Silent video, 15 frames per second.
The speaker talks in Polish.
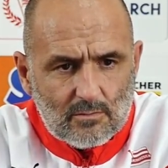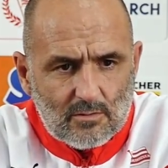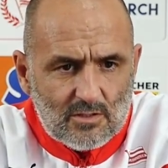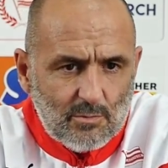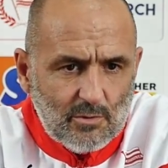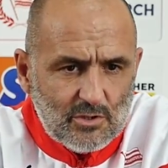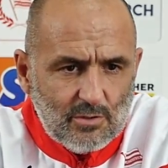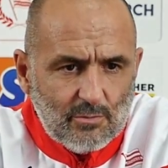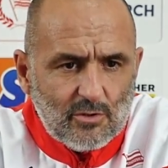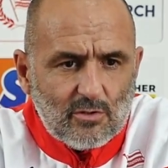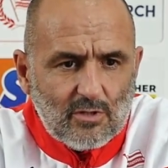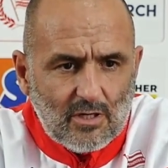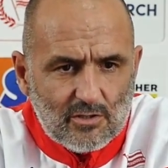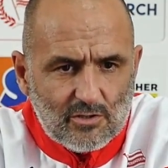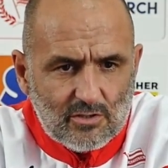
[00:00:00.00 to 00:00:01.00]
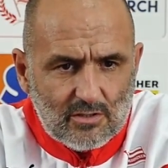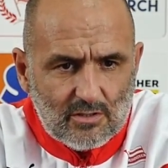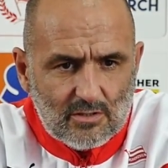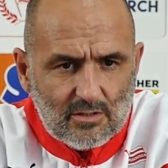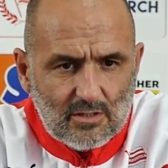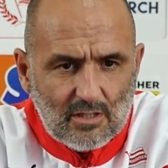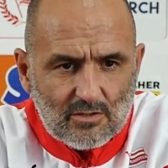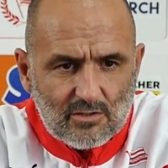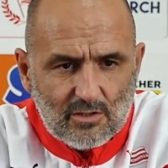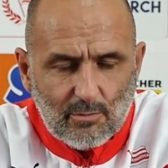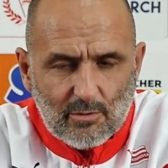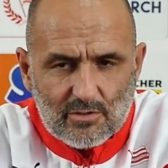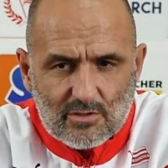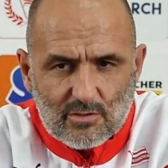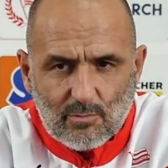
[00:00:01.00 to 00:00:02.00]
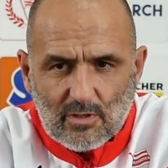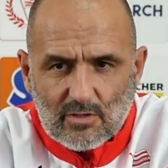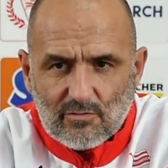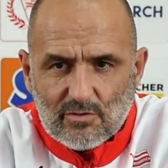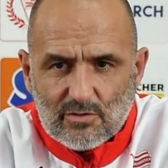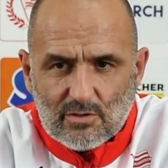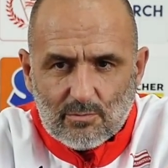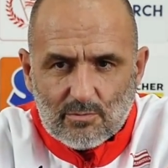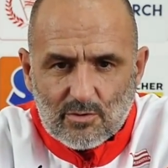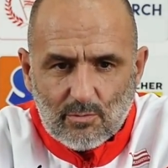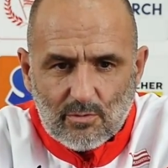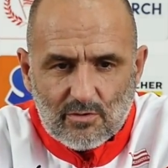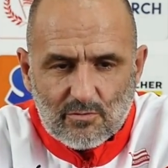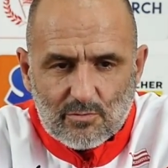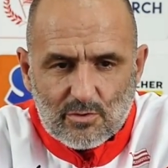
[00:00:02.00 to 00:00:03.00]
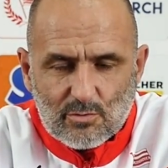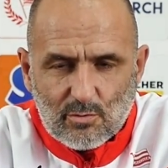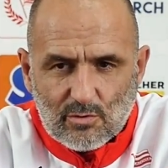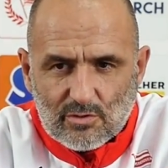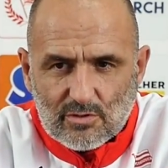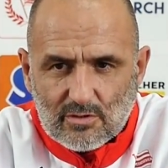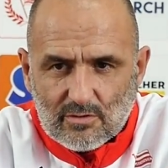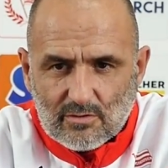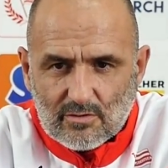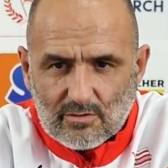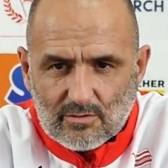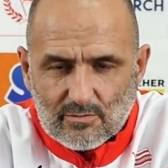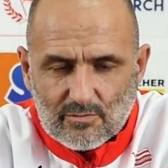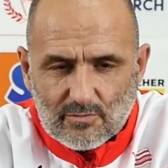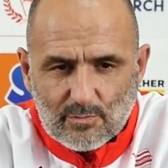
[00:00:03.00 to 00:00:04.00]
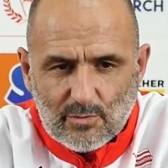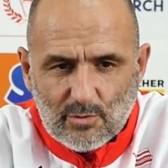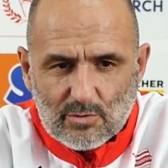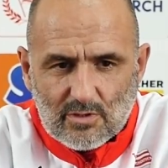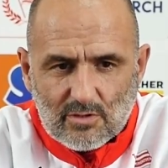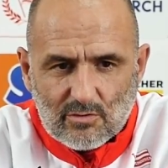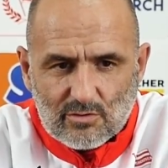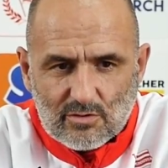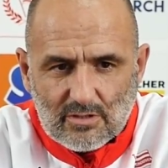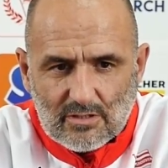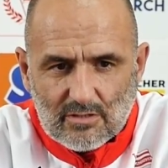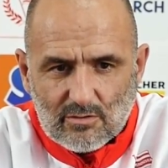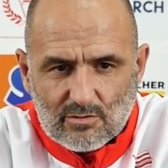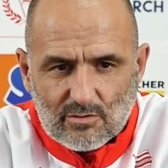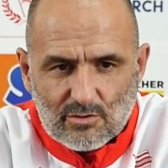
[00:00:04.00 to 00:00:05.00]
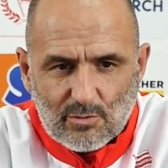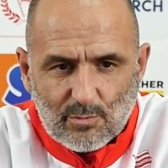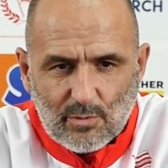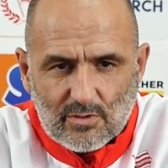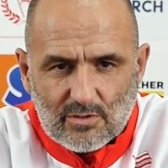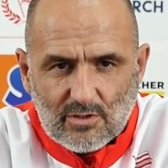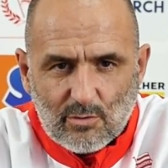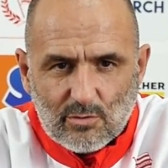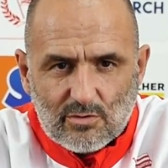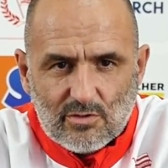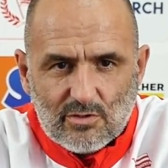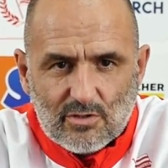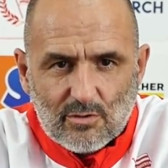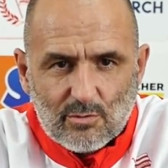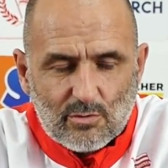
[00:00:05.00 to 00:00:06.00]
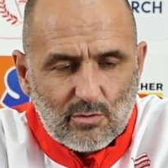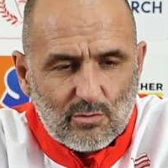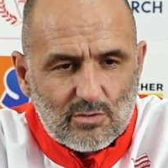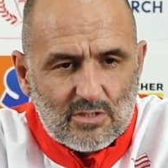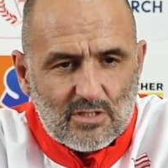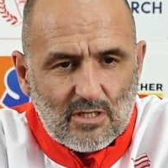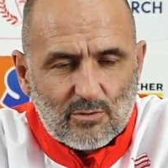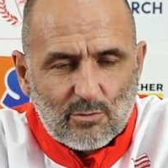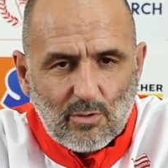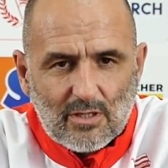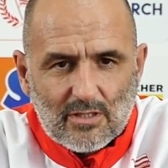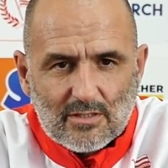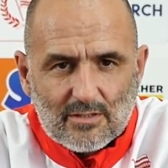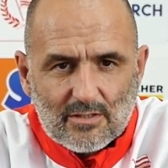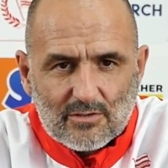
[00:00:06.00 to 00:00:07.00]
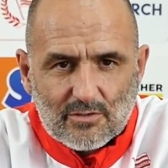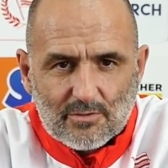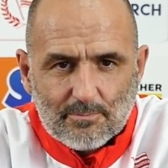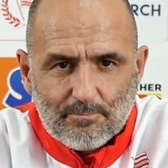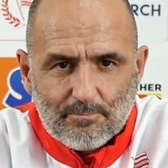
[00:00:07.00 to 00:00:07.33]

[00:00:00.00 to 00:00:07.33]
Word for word: No zobaczymy, no na, razie, na razie nie ma się co martwić tym, co będzie w przyszłości. No to w piłce nożnej to, co się powiedziało dzisiaj, jutro już jest nieaktualne także.